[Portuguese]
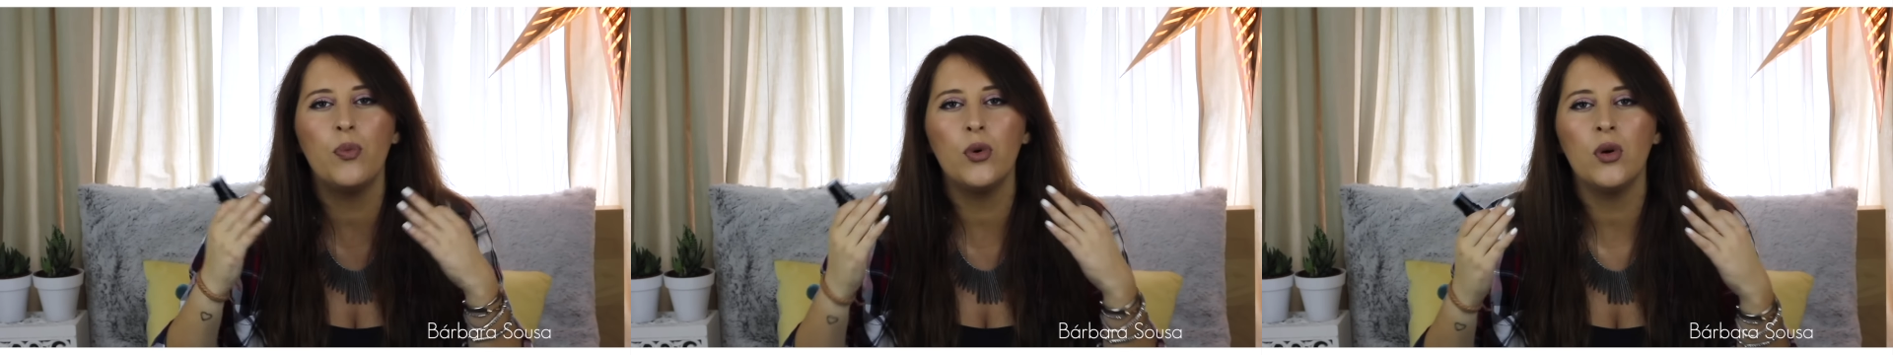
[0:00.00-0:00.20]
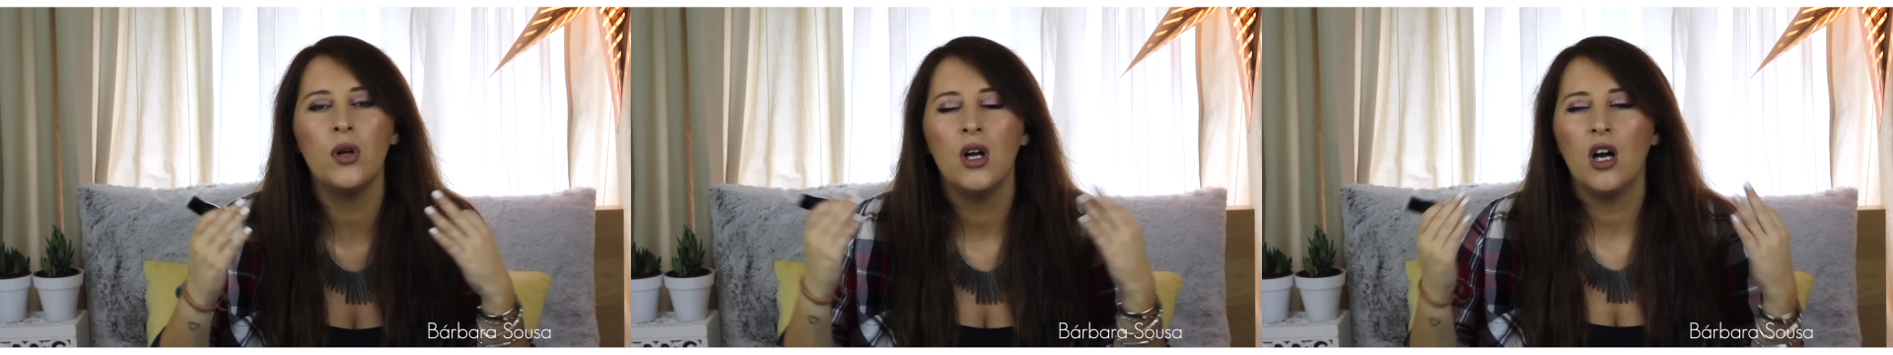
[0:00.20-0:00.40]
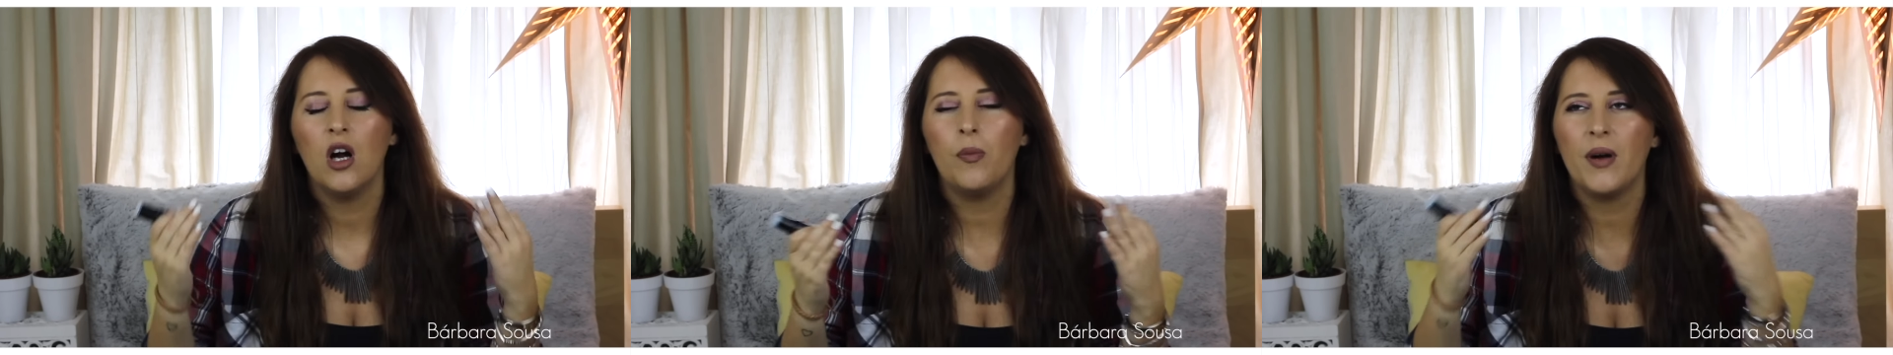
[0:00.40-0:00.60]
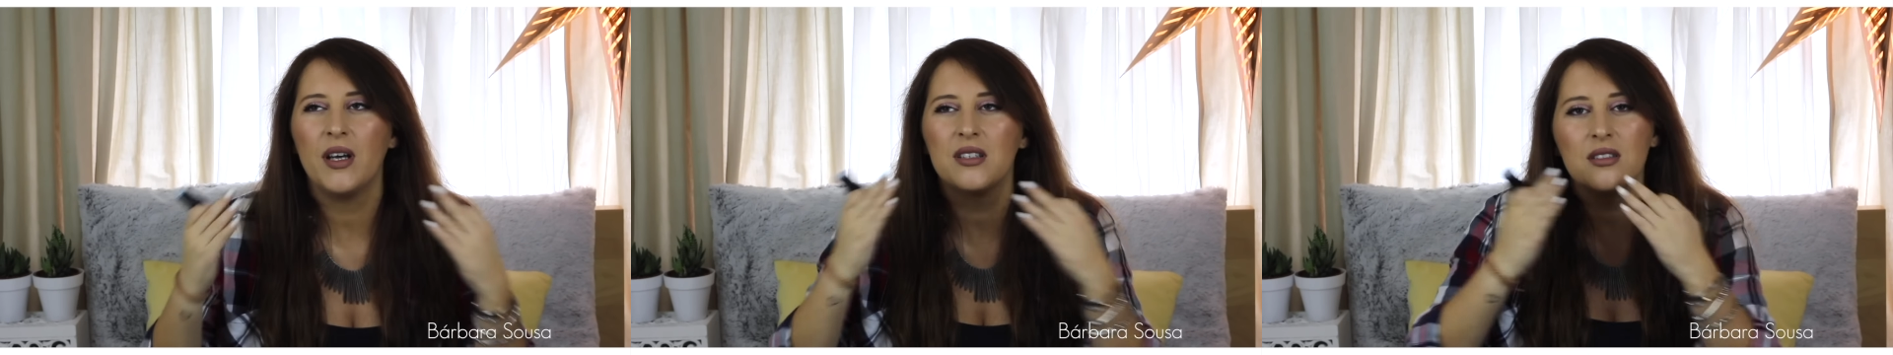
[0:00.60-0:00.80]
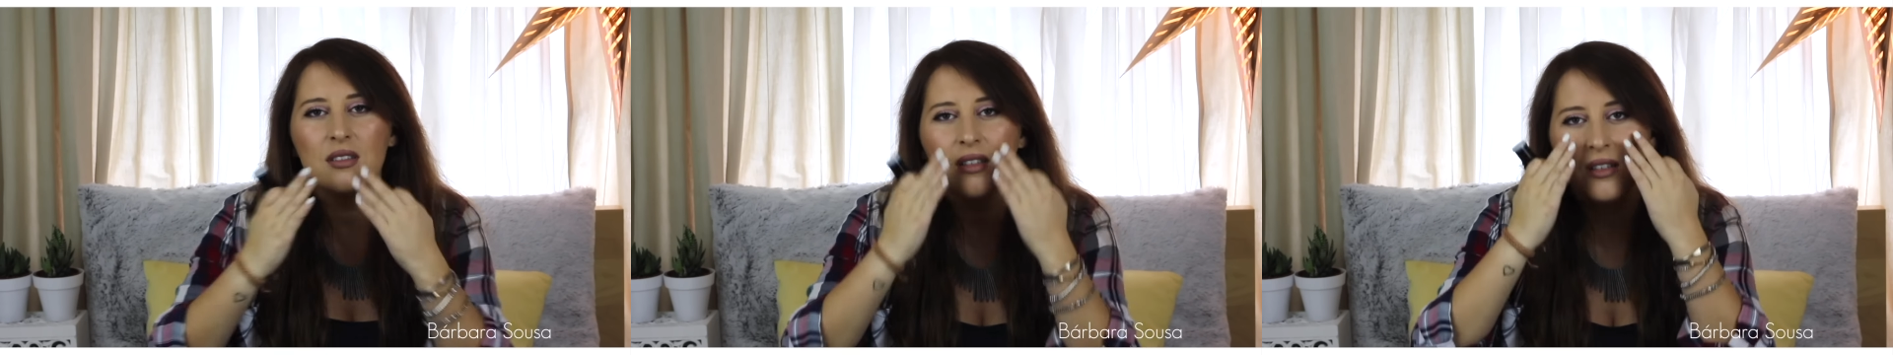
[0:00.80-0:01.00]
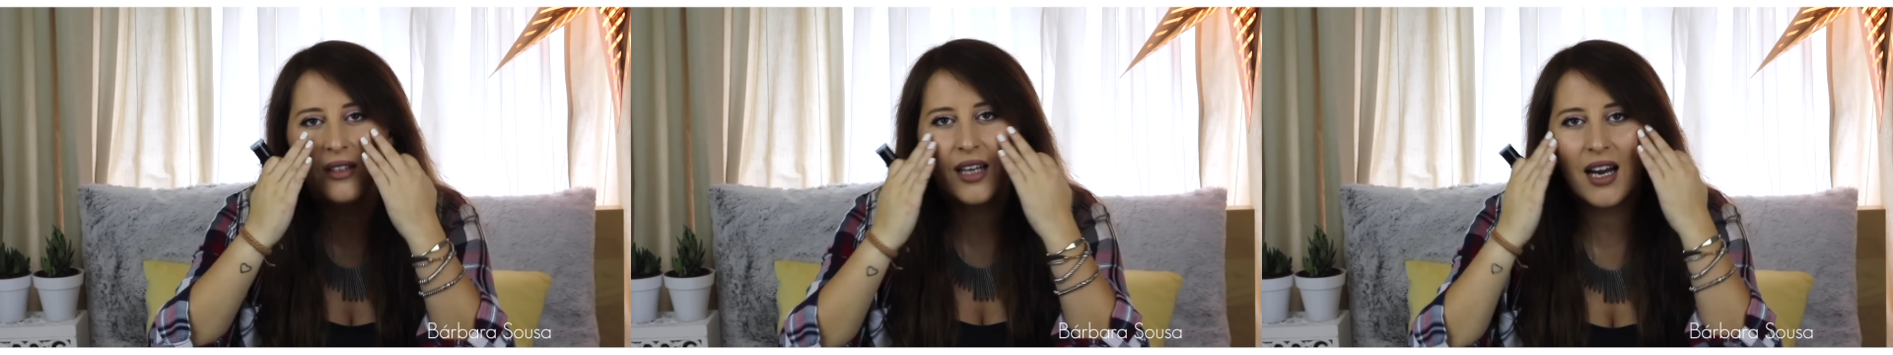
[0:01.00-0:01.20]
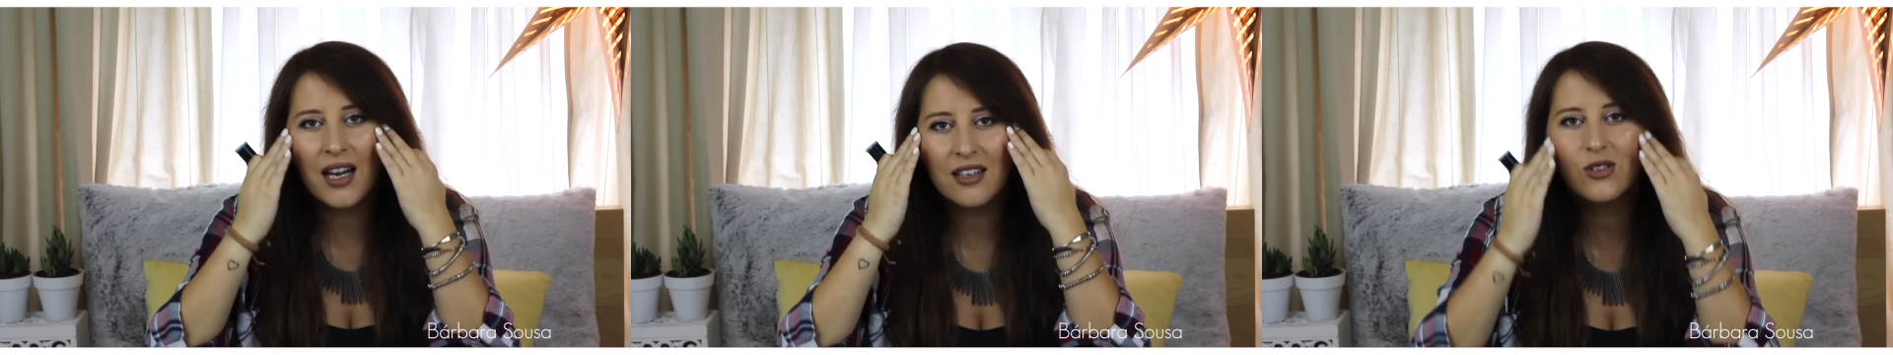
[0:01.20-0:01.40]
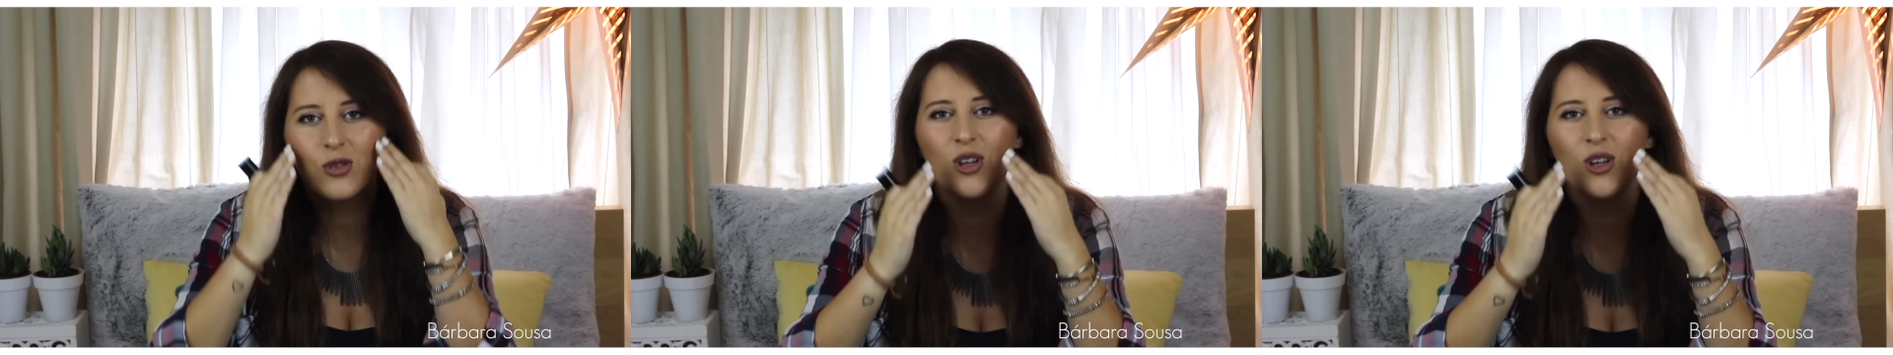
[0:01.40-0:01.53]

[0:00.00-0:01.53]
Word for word: por, opá, serenar